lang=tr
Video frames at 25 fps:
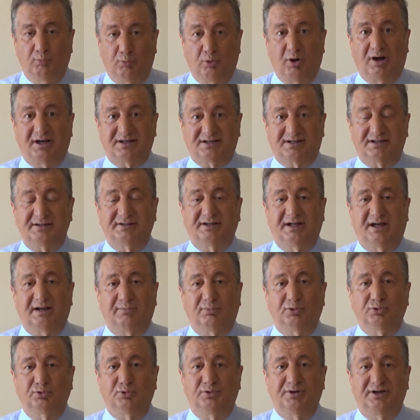Bu
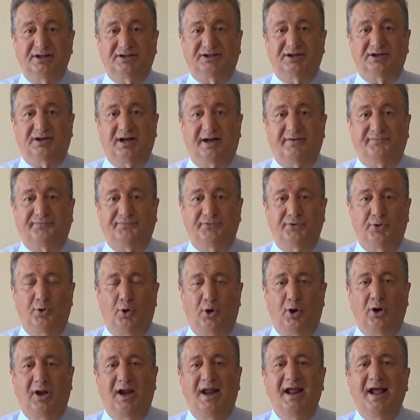aslında bunun itirafı
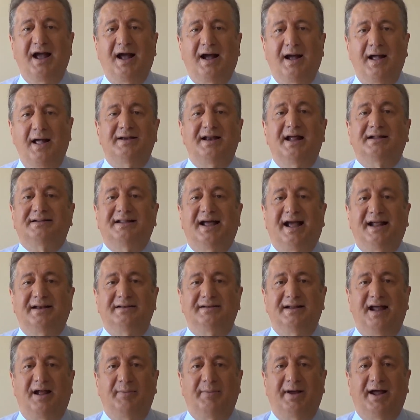öyle ya.
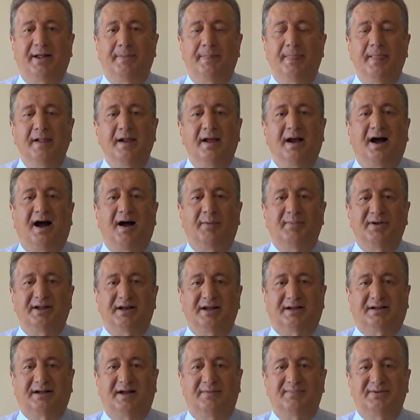Neden hemen
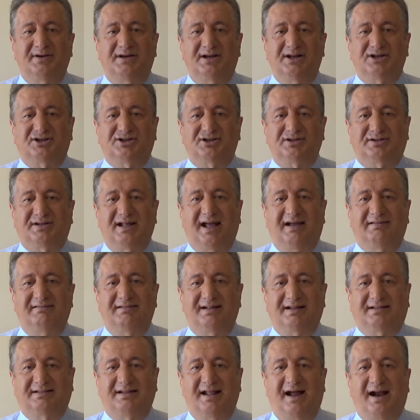Amerika Birleşik
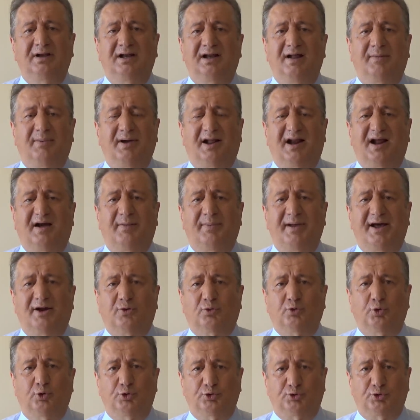Devletleri ile
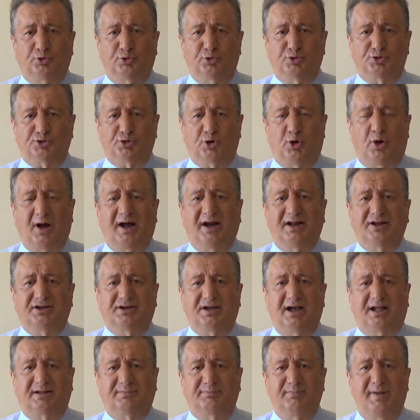beraber kurduğunuz o
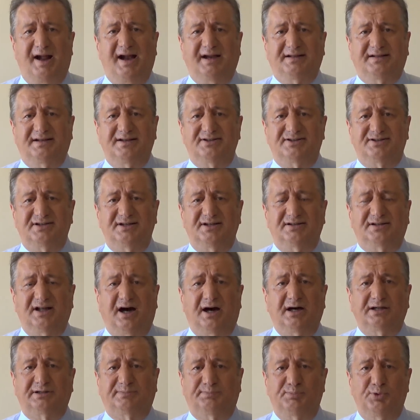harekat merkezini
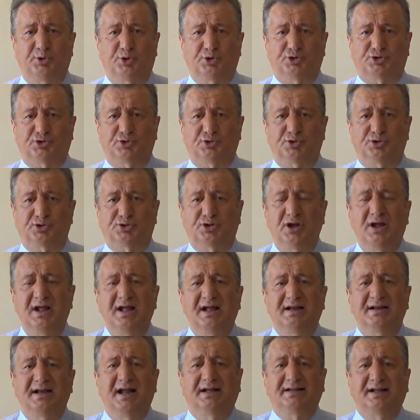dağıtmıyorsunuz?
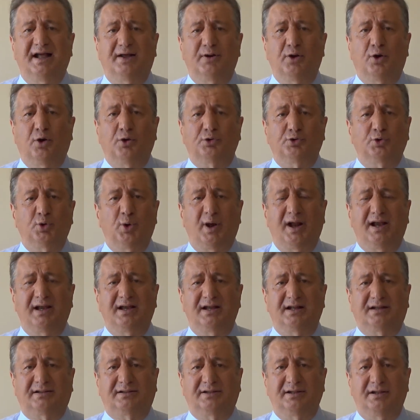Neden o
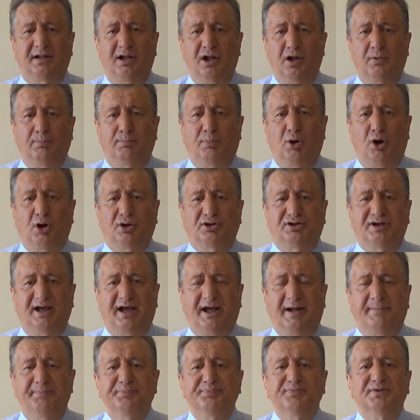güvenlikli
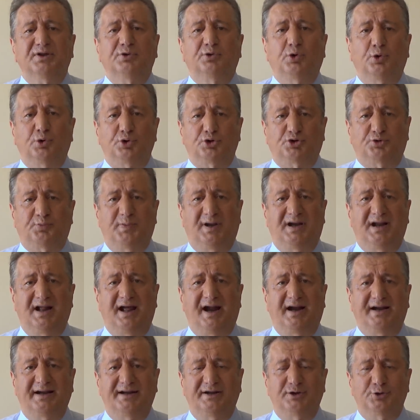bölge
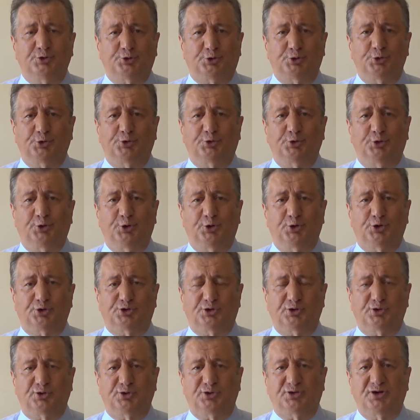görüşmelerini
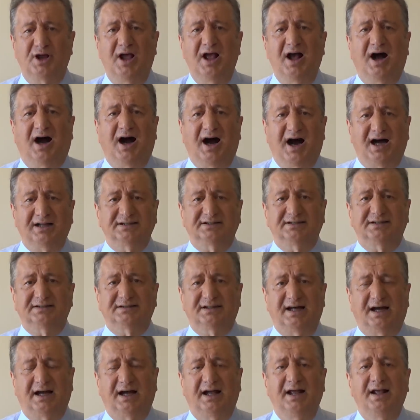sürdürüyorsunuz?
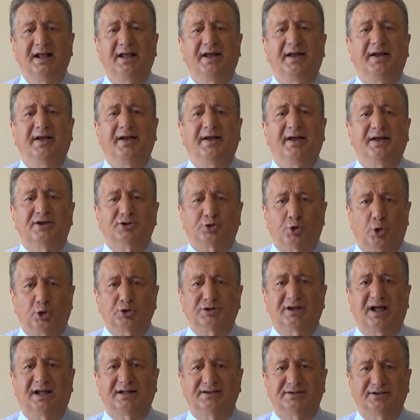Anında e,
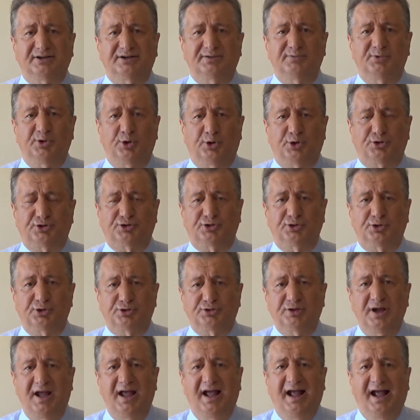
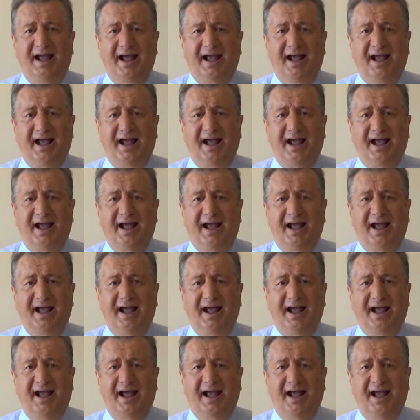sonlandırmıyorsunuz.